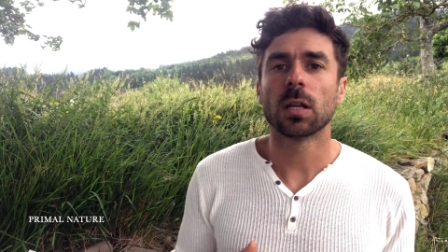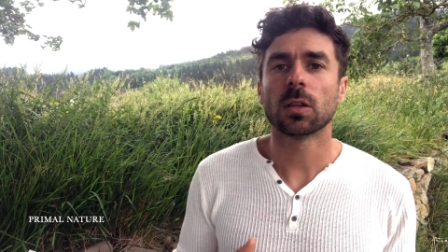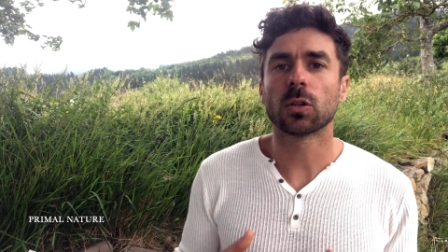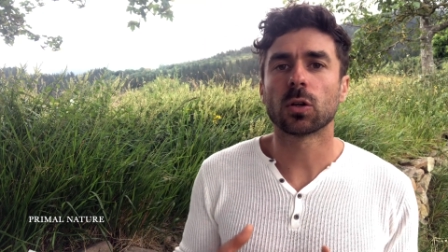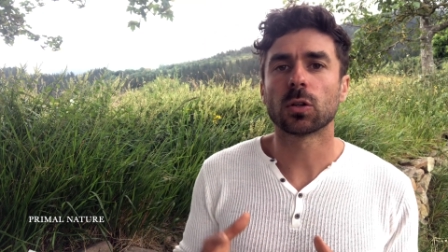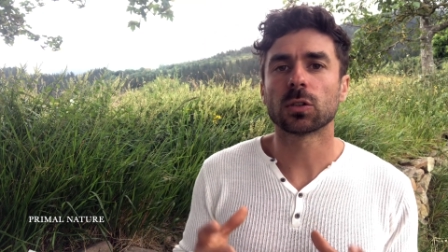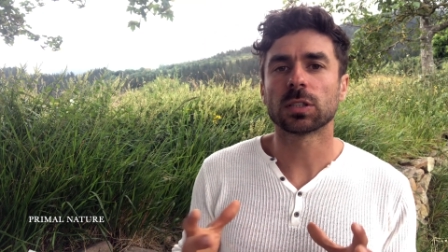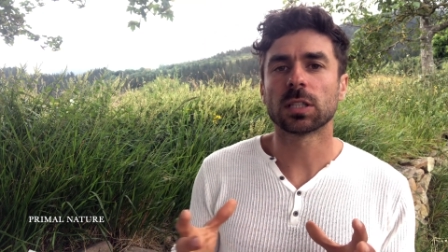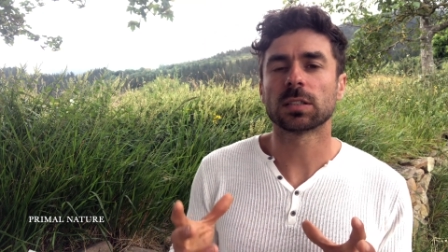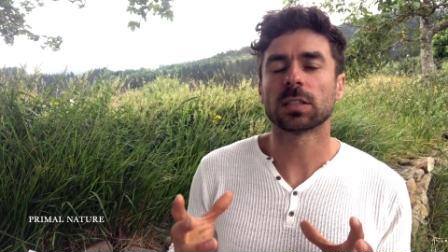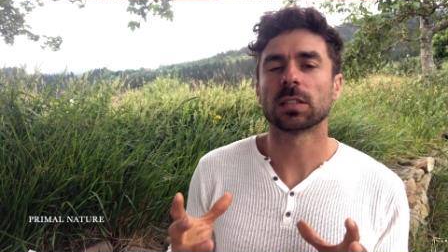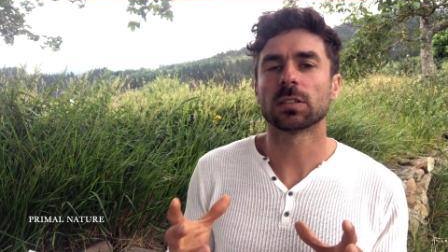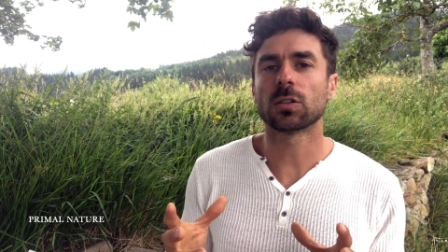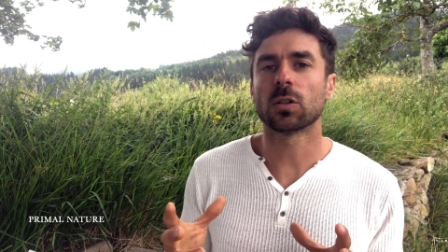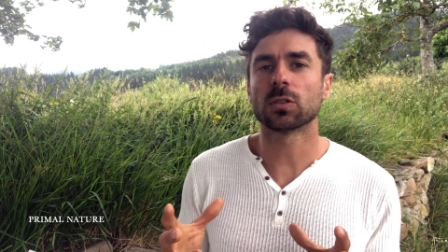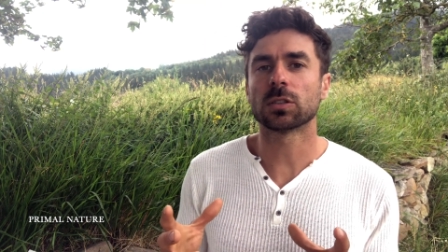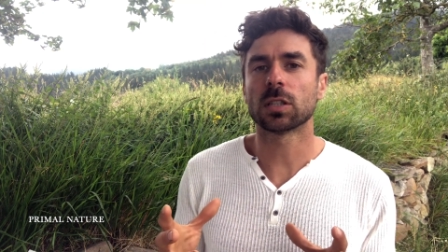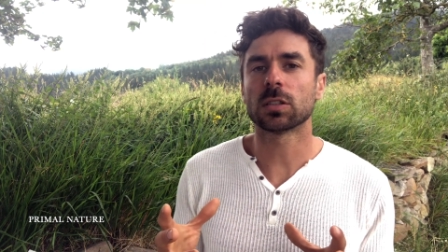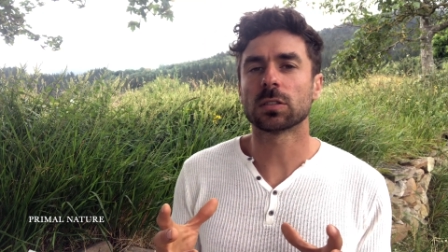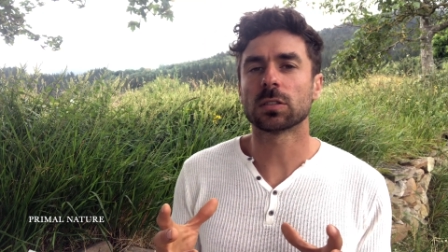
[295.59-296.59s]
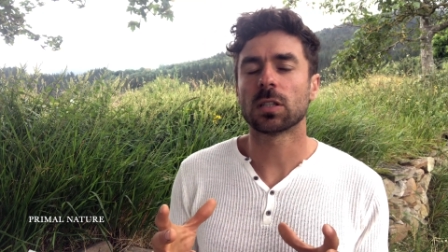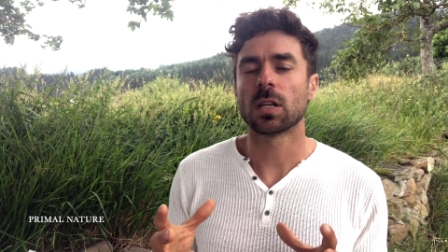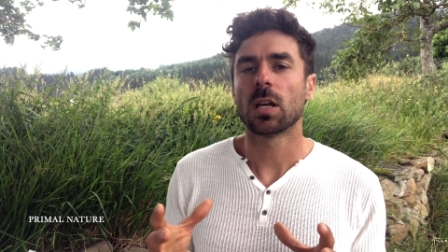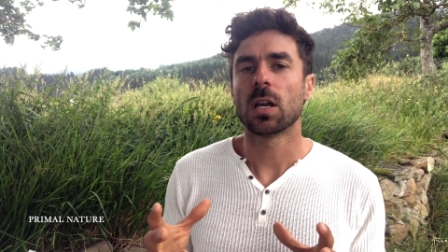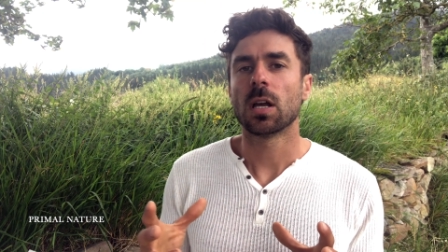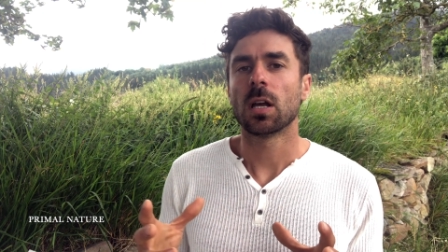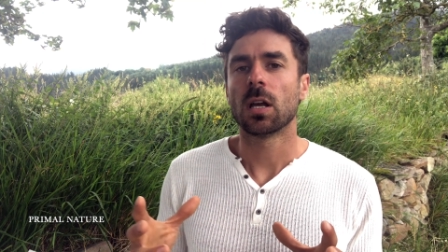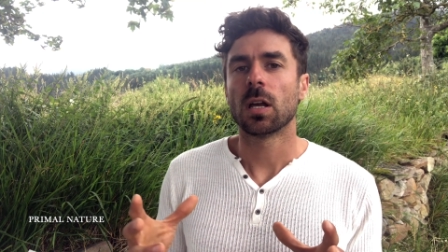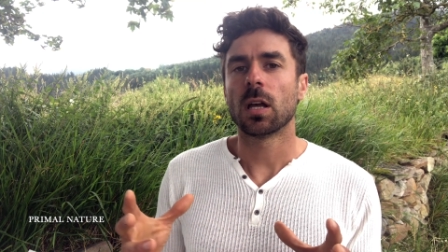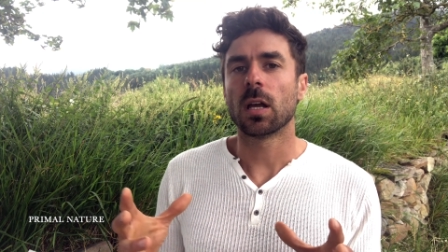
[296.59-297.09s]
Todas esas cosas
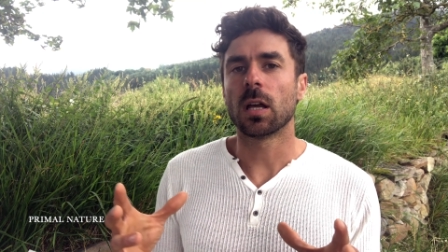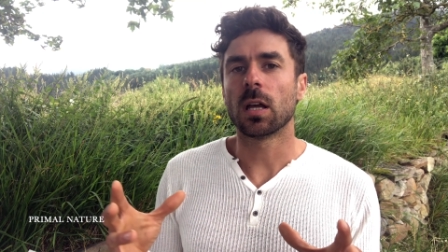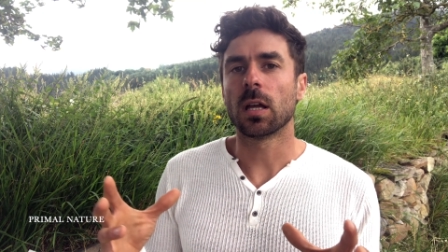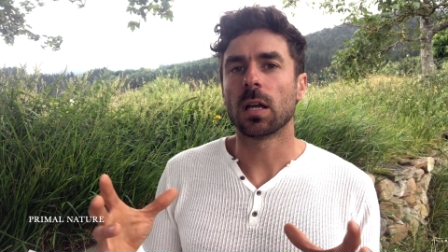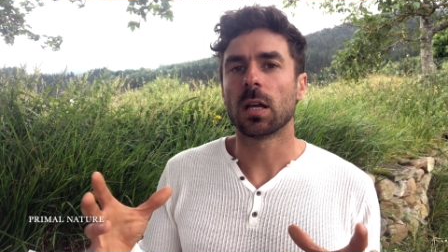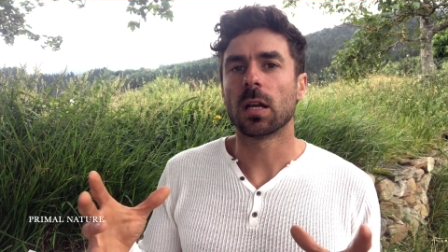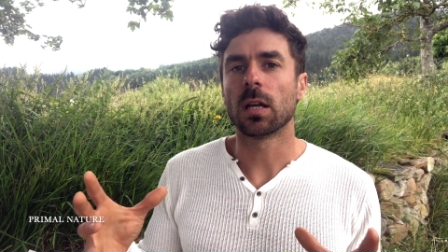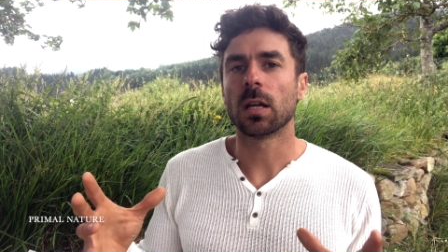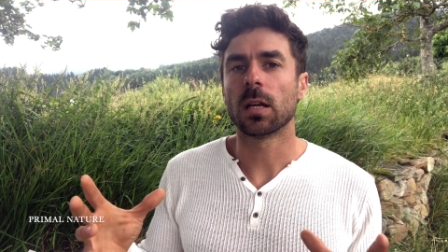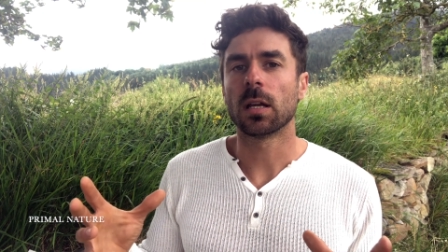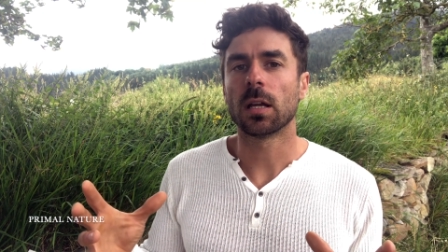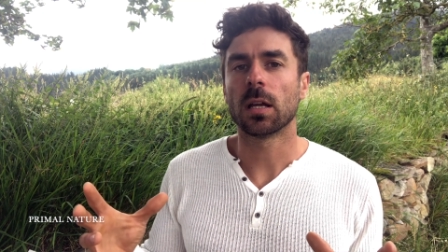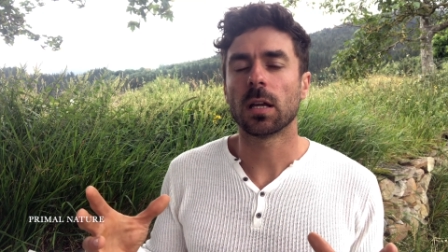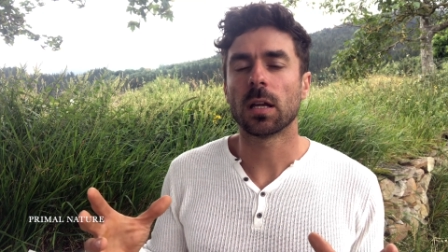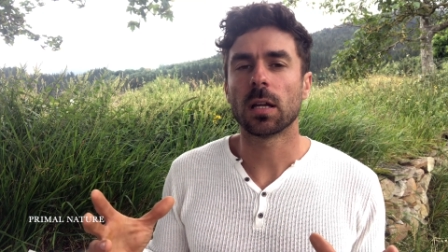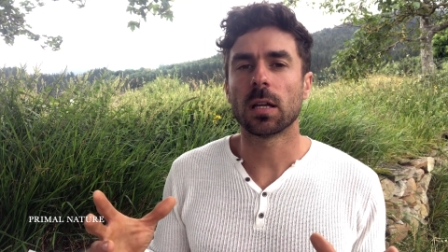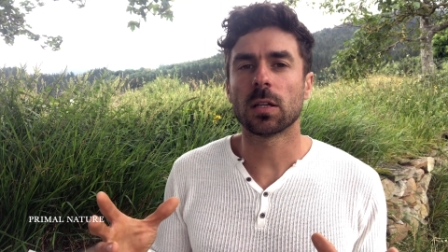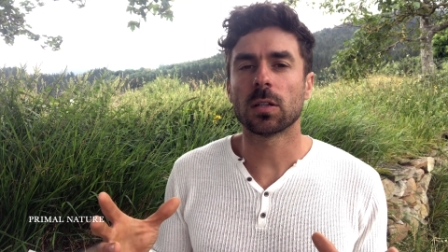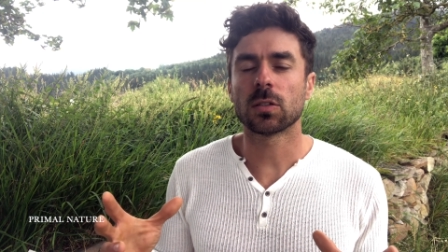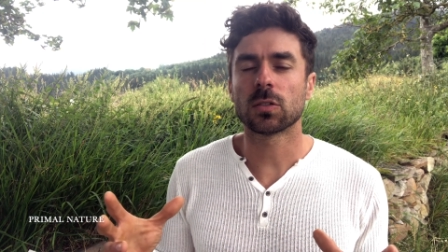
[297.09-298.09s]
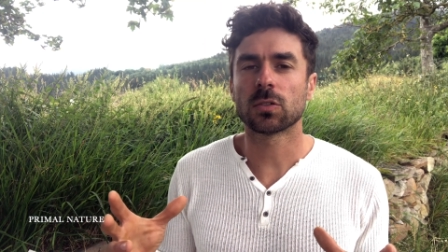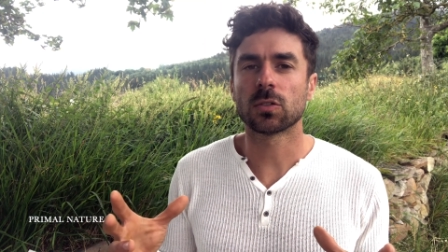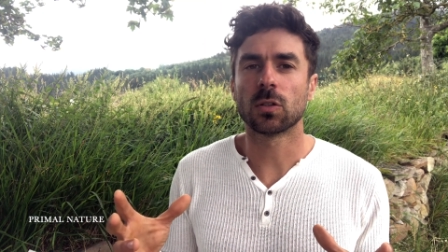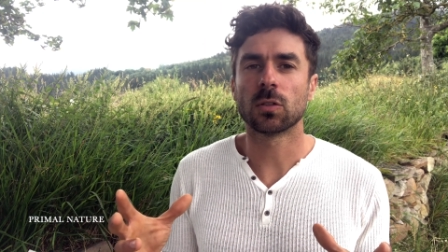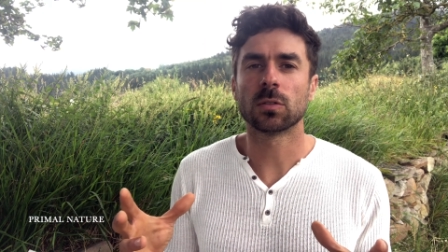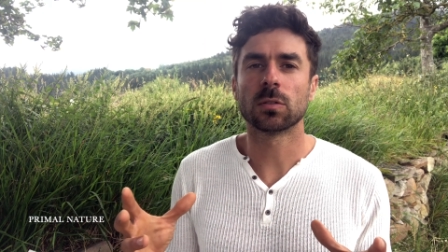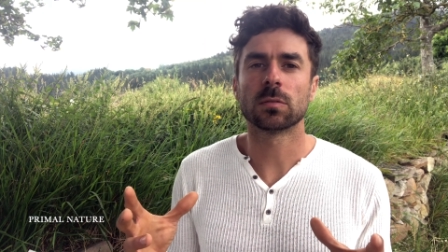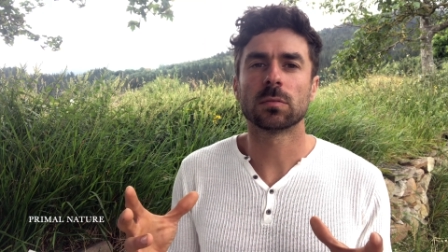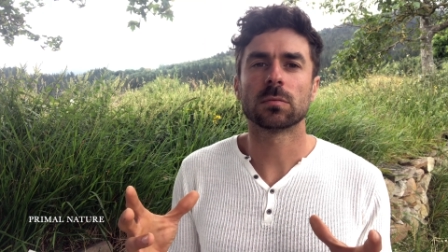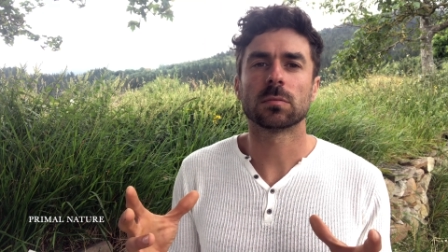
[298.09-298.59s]
eh,
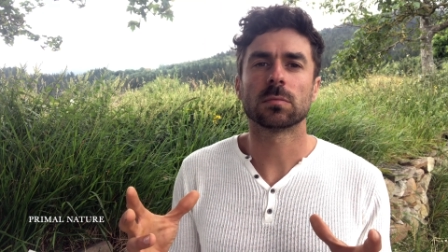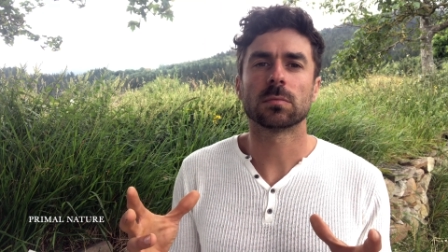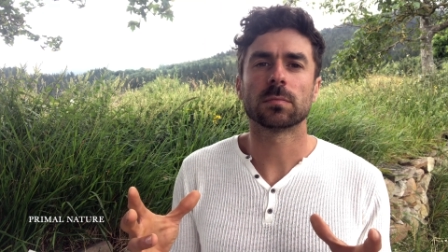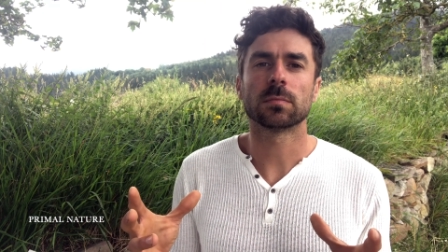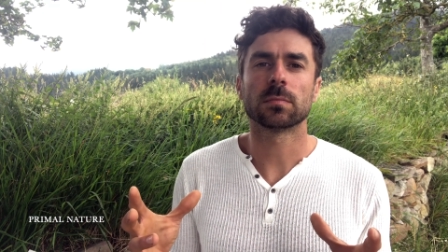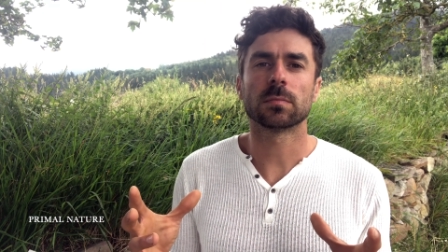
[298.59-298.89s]
son,